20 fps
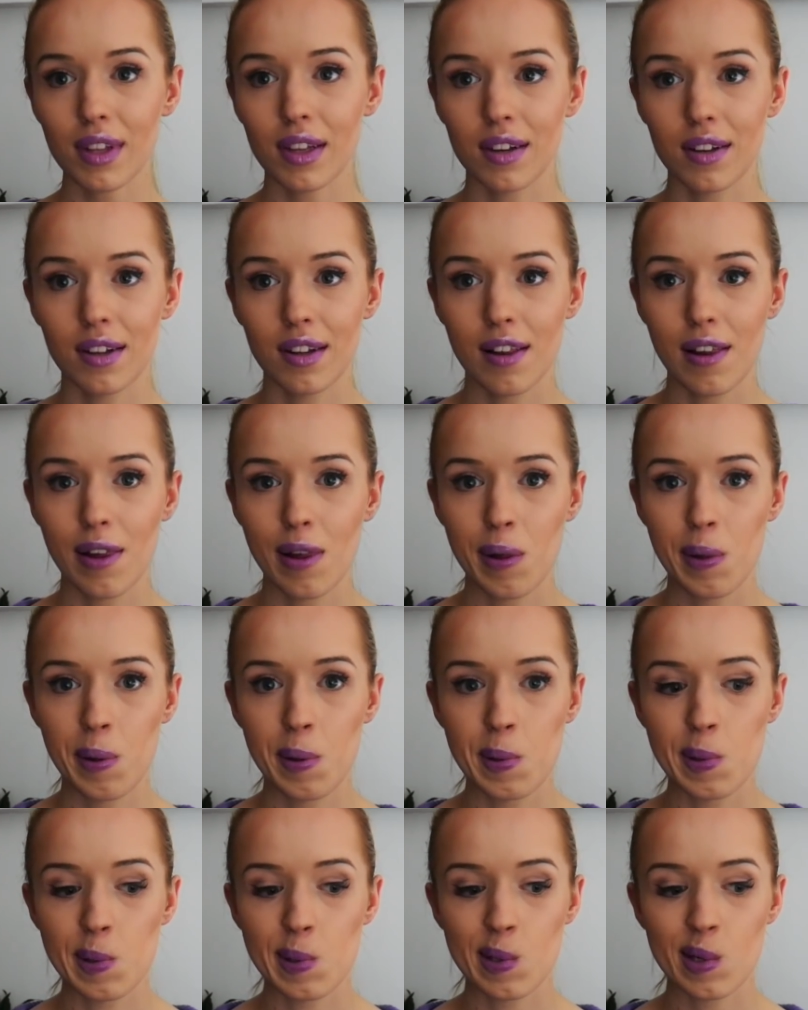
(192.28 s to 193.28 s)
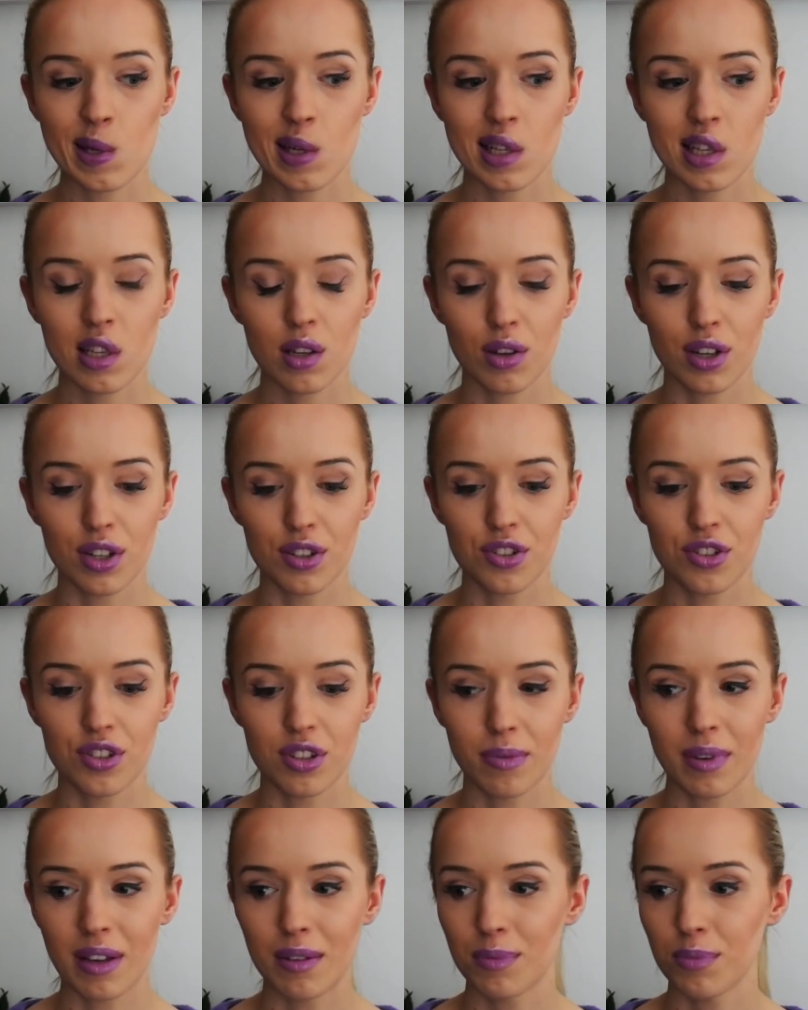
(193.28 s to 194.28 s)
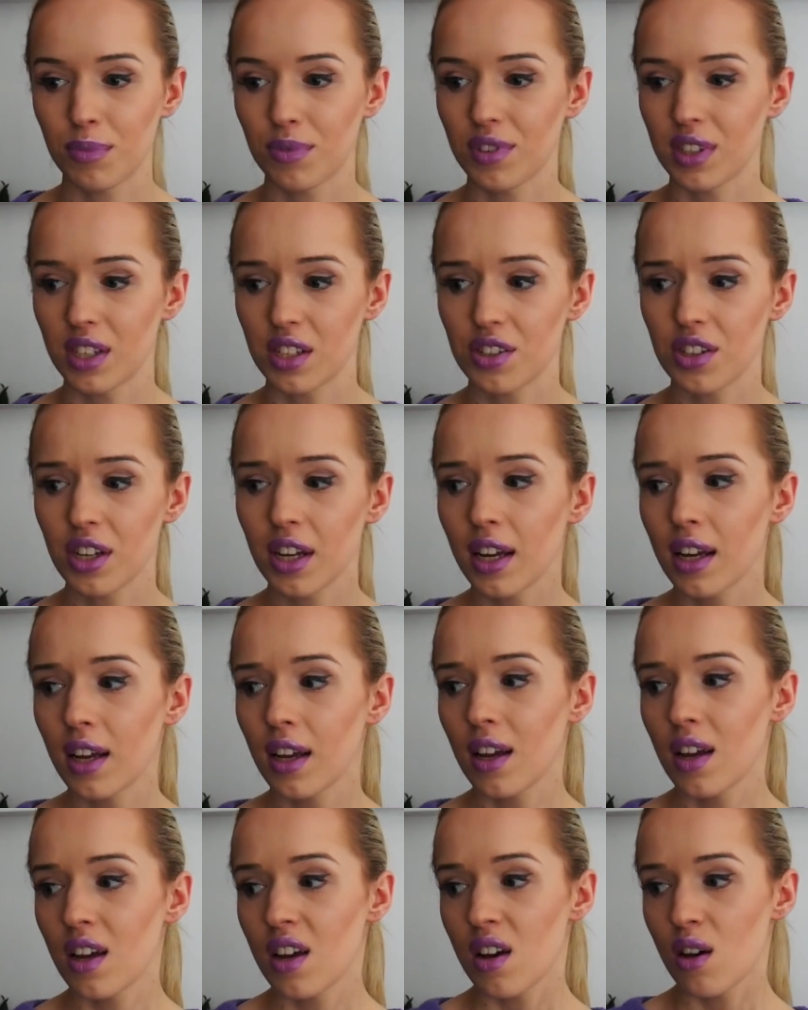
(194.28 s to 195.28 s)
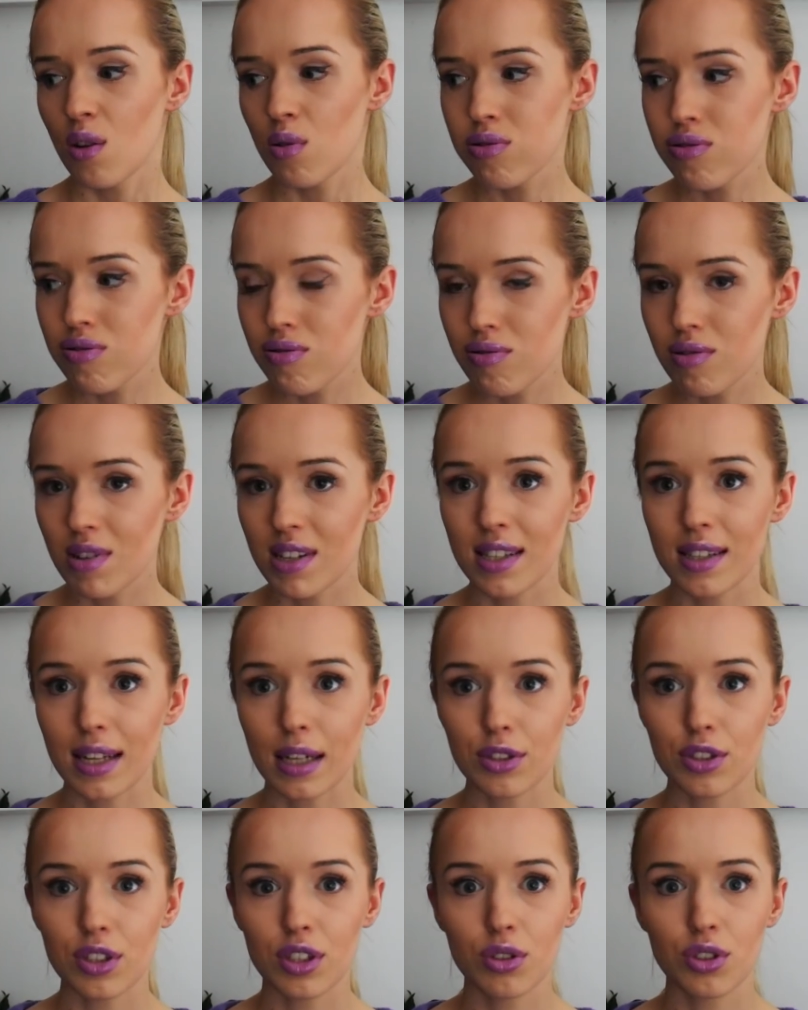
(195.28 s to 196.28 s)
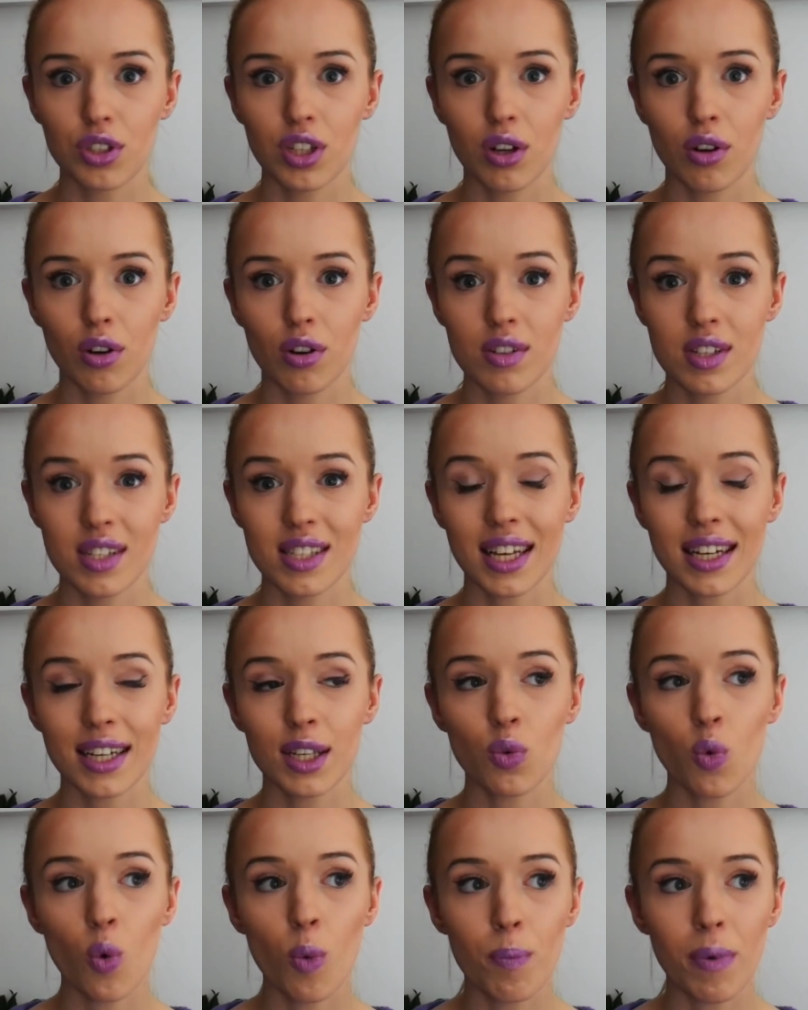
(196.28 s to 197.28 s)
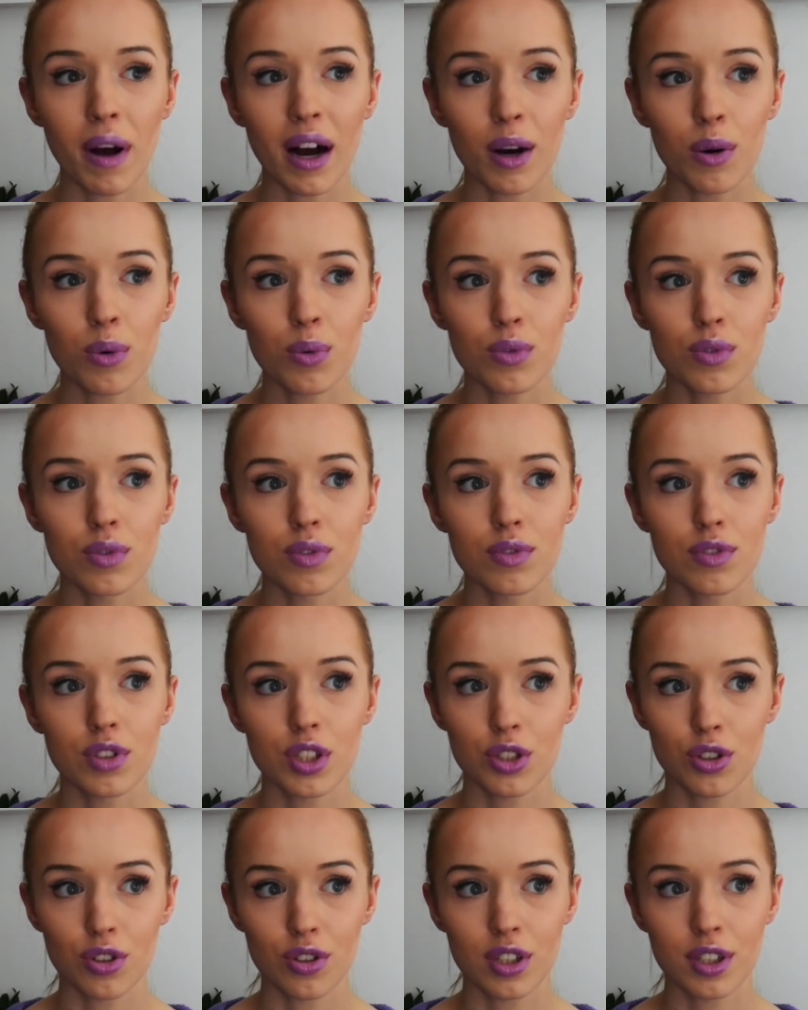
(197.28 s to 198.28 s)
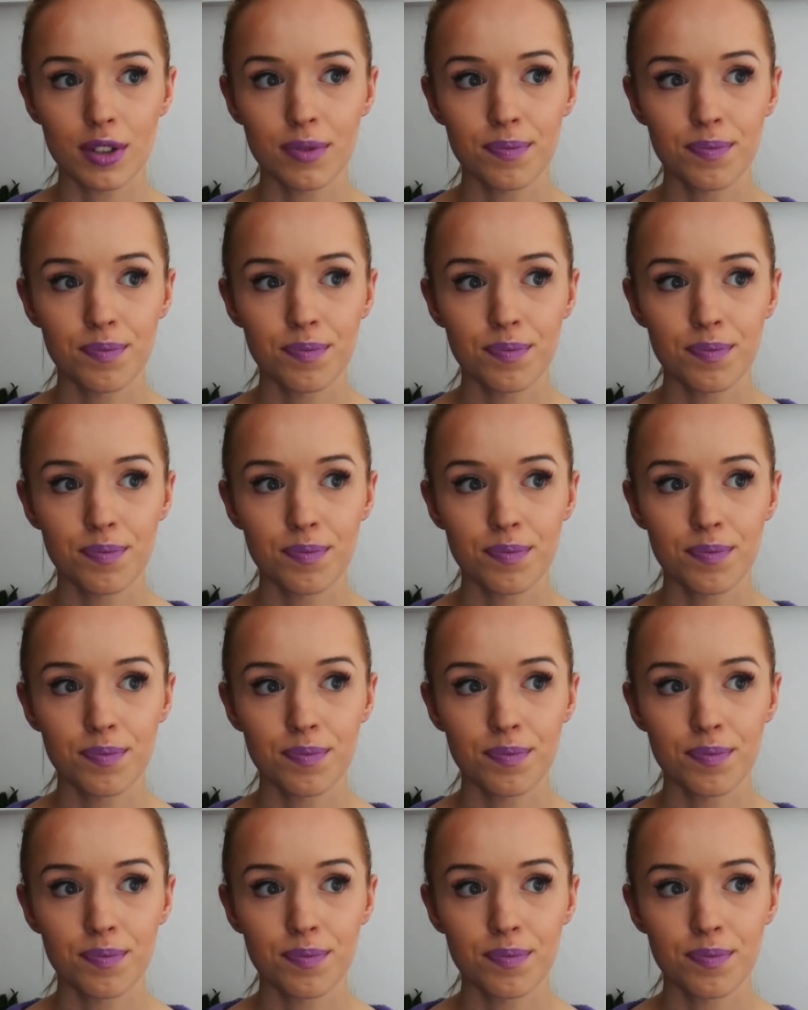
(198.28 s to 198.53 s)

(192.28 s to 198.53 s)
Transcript: Yy, I co jeszcze miałam powiedzieć? Uff, strasznie mi się gorąco, jest taki upał. Przeszok.